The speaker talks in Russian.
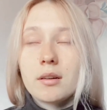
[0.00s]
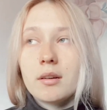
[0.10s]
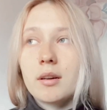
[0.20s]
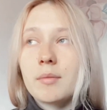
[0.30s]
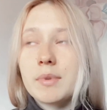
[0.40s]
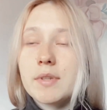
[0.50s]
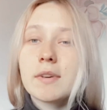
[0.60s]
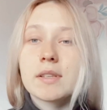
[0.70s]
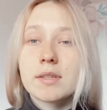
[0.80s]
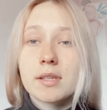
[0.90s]
а,
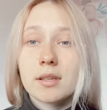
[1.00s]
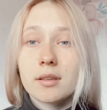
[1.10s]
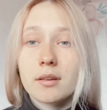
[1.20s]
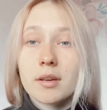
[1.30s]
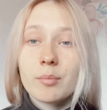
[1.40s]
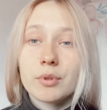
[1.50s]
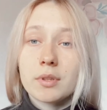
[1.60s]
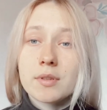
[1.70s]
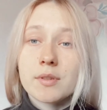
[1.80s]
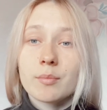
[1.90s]
мотивацией, работой
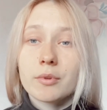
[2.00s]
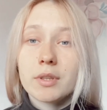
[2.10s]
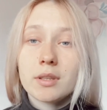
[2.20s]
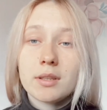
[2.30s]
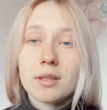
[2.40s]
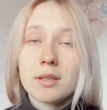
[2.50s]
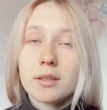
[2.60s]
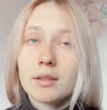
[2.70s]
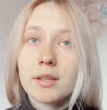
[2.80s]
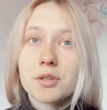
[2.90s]
над собой
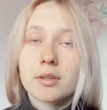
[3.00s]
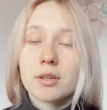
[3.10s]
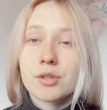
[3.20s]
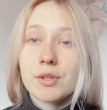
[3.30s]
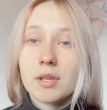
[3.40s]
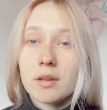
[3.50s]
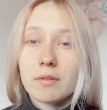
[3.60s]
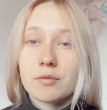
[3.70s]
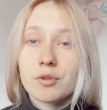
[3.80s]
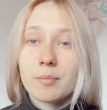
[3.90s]
и также нахождением
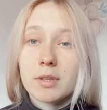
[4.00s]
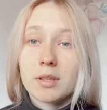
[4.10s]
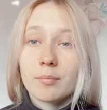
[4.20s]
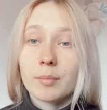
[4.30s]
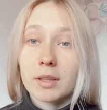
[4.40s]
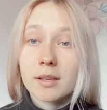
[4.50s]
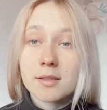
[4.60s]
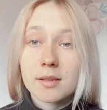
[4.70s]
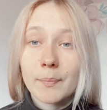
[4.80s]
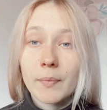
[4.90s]
во всем этом
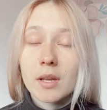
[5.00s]
баланса.